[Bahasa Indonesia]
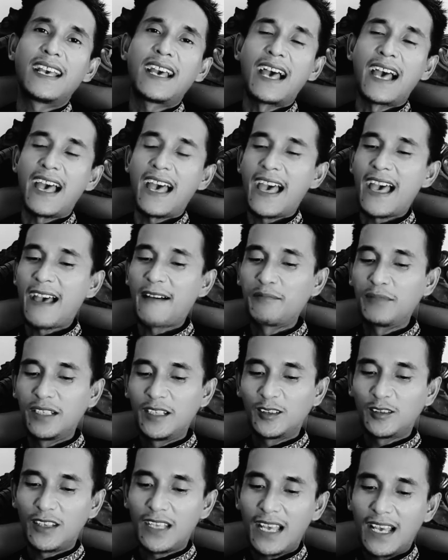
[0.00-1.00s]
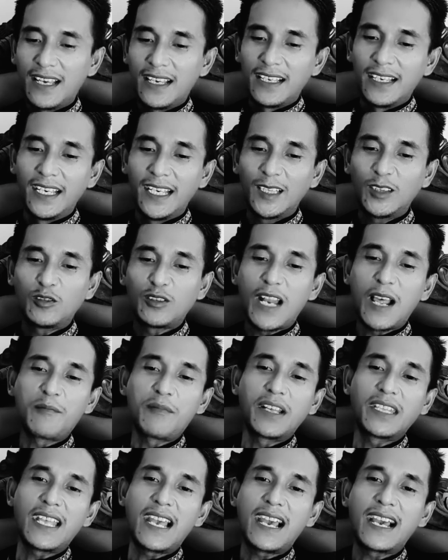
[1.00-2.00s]
Ah, begitu ya. Itu
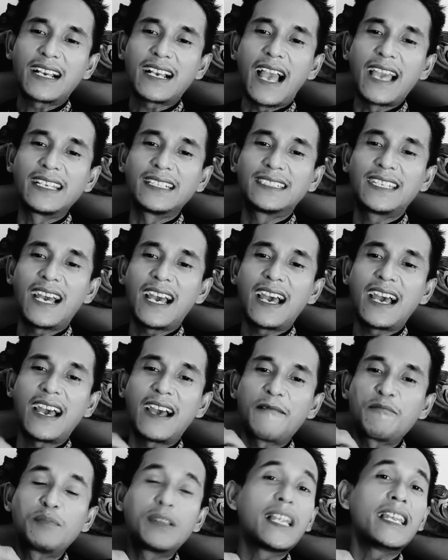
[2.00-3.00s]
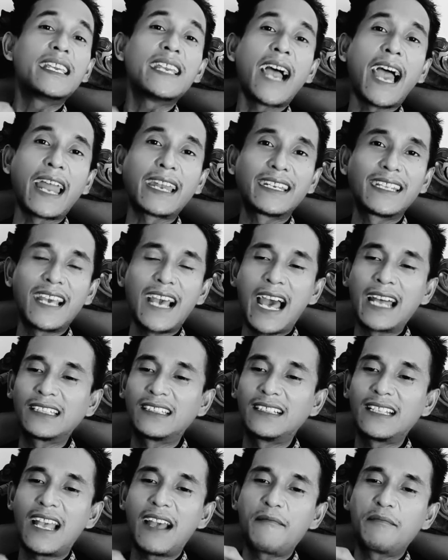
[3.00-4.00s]
namanya kaidah pilihan ya.
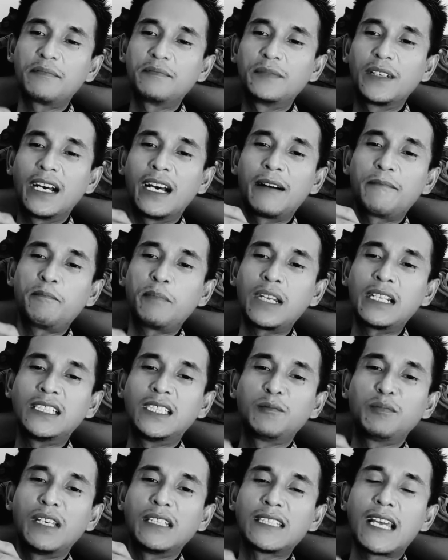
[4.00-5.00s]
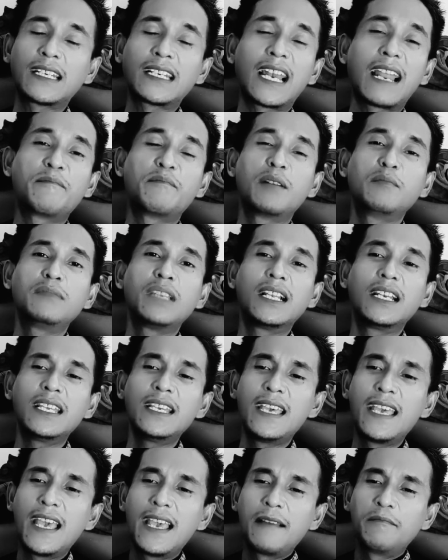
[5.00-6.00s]
Artinya eh, prinsip kita adalah
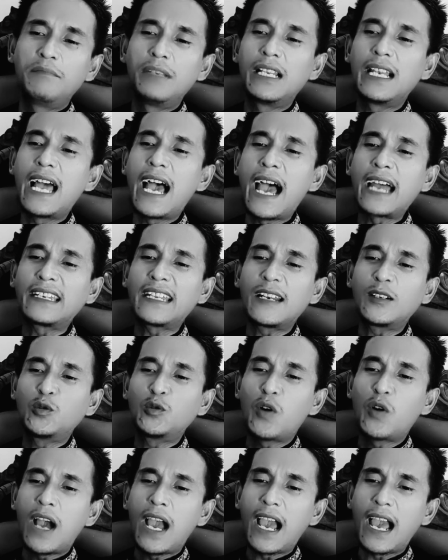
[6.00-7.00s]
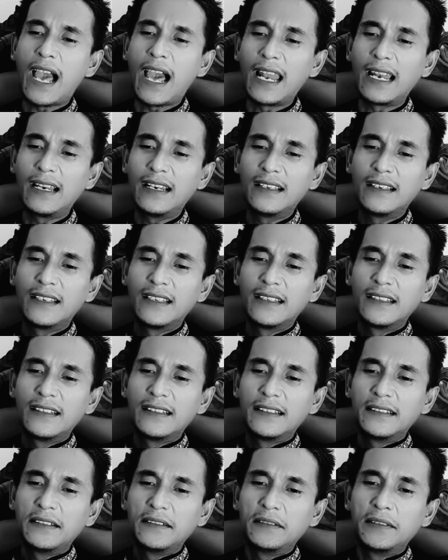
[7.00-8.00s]
memilih bila ada dua hal
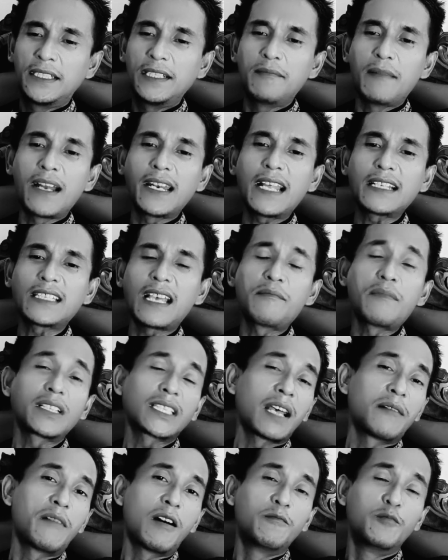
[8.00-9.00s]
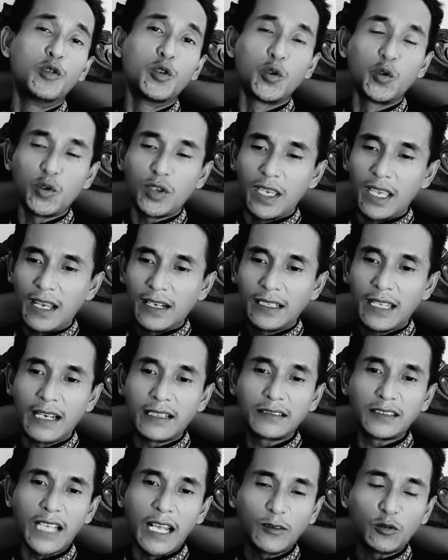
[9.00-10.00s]
di mana sama-sama buruk ya.
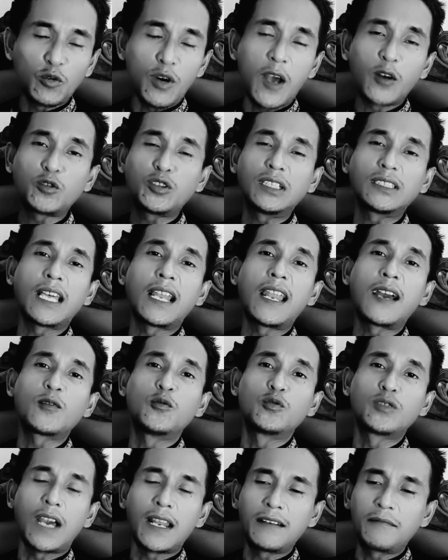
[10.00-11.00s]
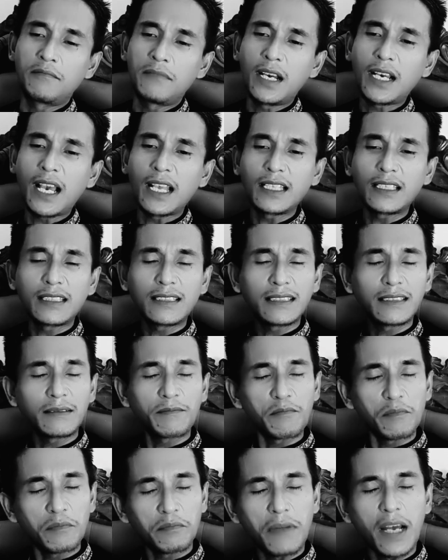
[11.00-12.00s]
dan satu harus kita lakukan, maka
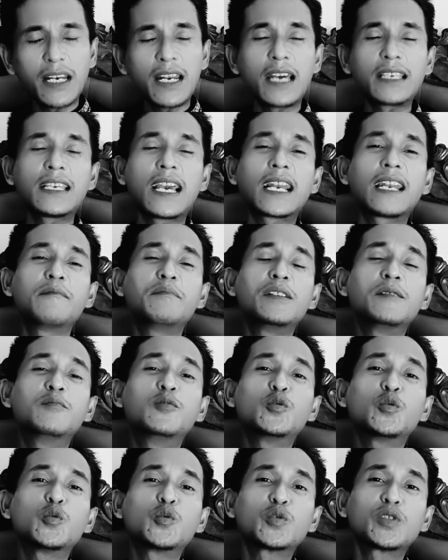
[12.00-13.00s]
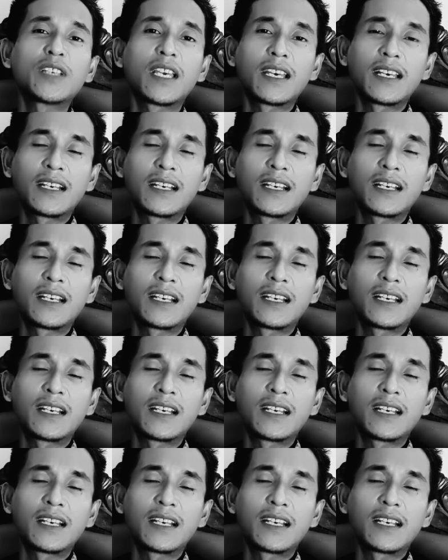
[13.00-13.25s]
mana yang lebih buruk.